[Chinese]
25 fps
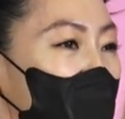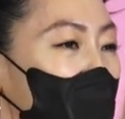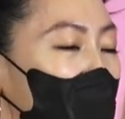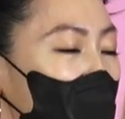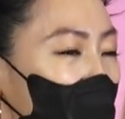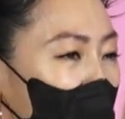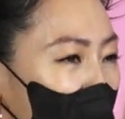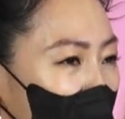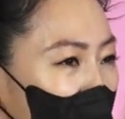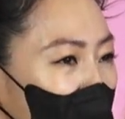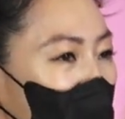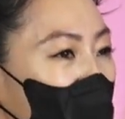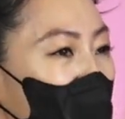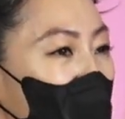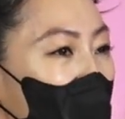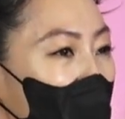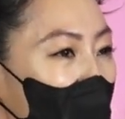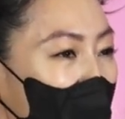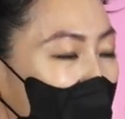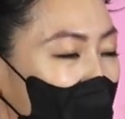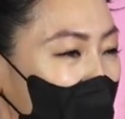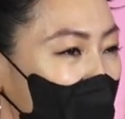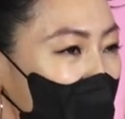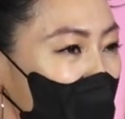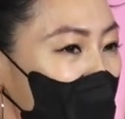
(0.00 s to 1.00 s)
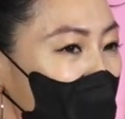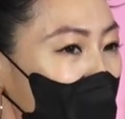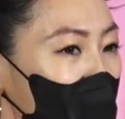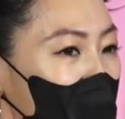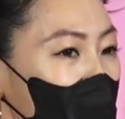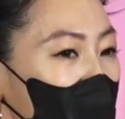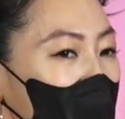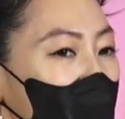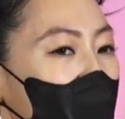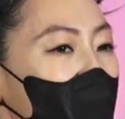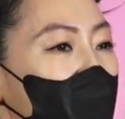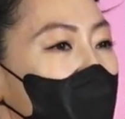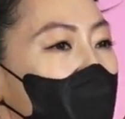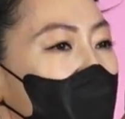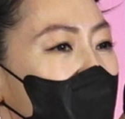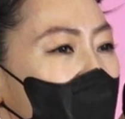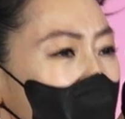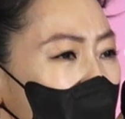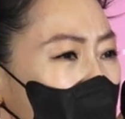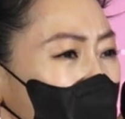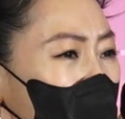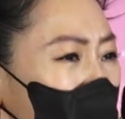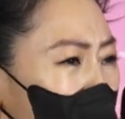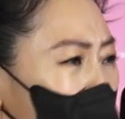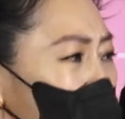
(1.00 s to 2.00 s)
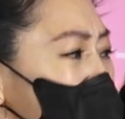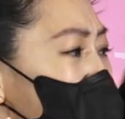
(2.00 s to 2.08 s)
要代言不代言的，我都说你这么